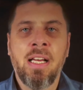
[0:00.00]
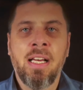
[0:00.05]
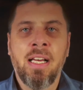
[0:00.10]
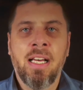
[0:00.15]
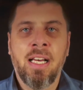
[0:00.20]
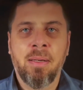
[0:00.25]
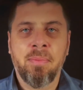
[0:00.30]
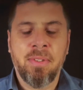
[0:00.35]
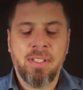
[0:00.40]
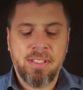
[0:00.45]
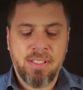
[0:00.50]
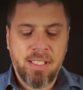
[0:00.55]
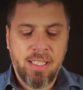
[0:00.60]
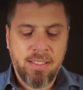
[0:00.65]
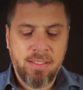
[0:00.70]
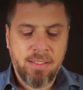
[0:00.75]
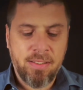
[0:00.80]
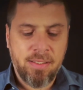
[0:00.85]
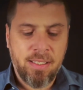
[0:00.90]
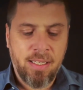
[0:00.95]
haben das
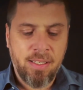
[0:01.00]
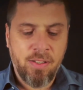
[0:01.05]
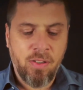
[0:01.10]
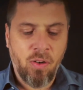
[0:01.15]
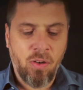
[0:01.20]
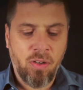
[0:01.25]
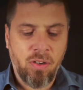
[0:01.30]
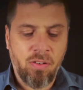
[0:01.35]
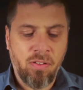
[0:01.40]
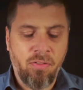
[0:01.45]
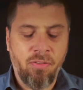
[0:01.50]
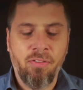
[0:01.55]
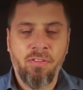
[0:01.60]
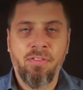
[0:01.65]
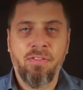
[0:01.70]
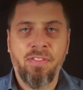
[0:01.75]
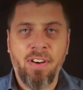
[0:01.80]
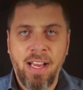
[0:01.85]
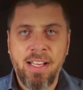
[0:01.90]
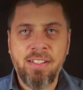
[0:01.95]
Ganze dann noch
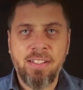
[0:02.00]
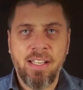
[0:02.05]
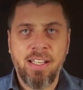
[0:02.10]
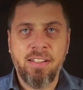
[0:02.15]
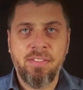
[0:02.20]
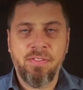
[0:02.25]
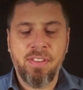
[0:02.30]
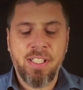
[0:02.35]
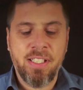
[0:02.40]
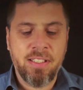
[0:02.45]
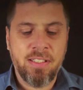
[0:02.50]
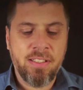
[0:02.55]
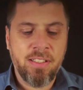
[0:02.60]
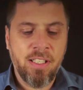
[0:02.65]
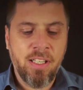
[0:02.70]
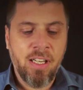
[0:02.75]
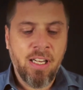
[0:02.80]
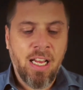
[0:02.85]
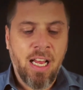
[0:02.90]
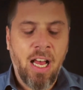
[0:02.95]
weiterentwickelt.
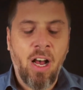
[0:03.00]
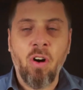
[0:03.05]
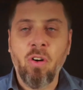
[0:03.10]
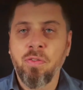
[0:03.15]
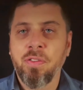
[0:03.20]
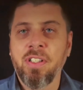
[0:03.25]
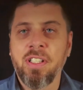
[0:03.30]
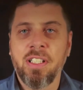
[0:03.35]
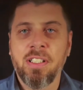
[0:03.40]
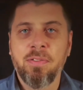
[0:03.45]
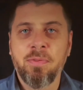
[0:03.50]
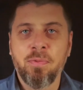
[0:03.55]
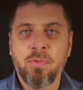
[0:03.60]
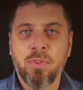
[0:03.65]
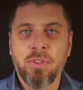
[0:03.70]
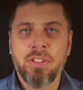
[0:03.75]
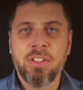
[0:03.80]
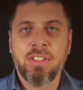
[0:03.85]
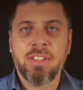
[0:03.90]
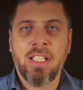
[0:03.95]
Aufgegriffen
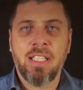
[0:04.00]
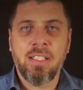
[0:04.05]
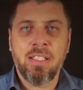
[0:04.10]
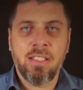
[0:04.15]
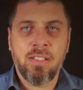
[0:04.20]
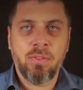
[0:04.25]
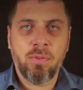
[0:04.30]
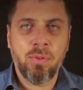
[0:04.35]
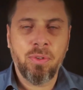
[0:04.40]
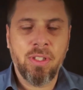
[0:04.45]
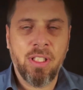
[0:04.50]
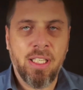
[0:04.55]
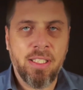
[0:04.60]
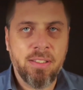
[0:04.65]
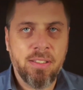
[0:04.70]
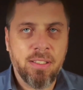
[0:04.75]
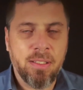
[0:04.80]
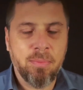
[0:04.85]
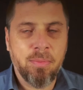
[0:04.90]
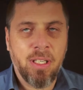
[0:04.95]
wurde es unter
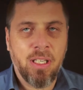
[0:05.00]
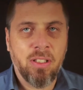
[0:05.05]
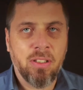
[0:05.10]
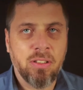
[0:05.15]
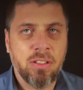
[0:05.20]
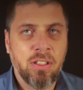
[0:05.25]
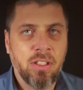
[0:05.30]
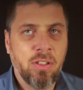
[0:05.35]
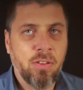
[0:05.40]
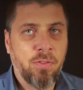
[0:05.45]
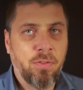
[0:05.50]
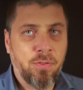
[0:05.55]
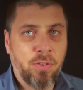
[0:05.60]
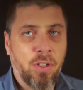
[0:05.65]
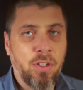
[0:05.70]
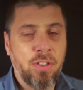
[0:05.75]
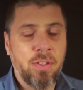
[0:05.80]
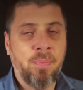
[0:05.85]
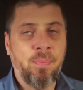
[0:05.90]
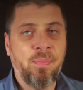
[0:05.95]
anderem auch
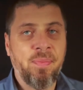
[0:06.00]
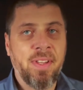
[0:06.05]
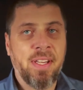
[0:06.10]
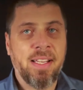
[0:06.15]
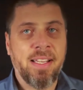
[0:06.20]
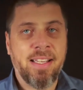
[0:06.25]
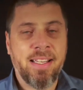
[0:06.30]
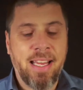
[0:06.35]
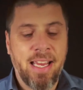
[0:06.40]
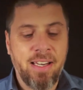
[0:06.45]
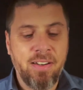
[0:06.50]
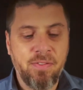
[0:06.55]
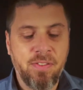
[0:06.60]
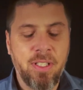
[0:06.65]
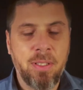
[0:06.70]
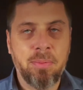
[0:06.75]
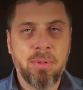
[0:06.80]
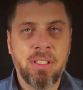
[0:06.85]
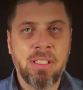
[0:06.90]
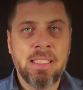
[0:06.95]
von Ken
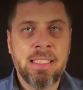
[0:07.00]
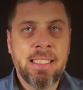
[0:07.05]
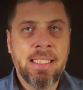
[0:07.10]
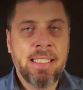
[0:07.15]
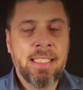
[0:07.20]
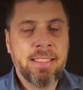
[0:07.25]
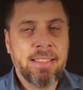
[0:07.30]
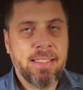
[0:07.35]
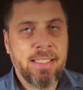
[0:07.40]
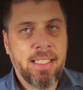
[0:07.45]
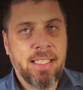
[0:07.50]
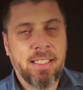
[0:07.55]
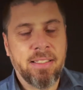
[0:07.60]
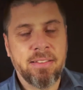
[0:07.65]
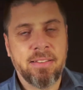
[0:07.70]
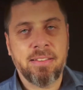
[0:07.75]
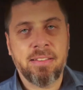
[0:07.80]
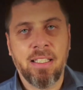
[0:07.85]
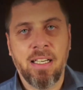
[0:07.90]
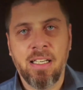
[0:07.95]
Wilber, der
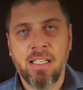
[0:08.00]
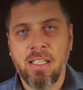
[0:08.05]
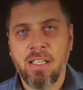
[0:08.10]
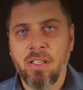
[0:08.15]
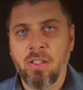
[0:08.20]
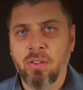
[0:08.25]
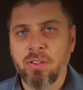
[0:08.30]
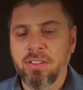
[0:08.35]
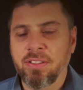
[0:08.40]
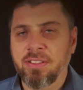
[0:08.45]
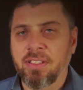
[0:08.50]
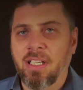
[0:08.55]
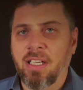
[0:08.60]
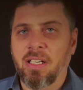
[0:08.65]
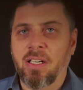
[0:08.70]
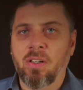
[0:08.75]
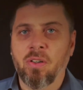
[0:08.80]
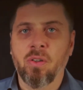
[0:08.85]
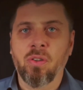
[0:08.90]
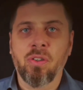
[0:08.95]
daraus
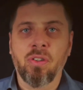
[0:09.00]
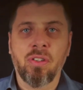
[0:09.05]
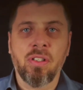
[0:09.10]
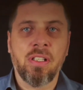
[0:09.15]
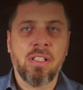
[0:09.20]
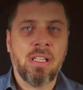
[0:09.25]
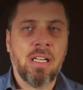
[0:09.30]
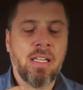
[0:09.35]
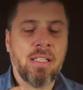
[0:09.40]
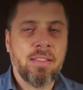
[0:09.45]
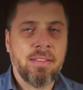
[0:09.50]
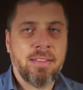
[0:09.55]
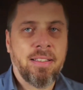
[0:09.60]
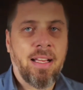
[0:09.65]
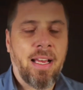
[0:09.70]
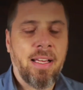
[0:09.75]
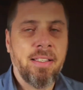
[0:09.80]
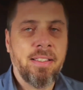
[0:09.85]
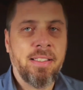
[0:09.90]
auch seine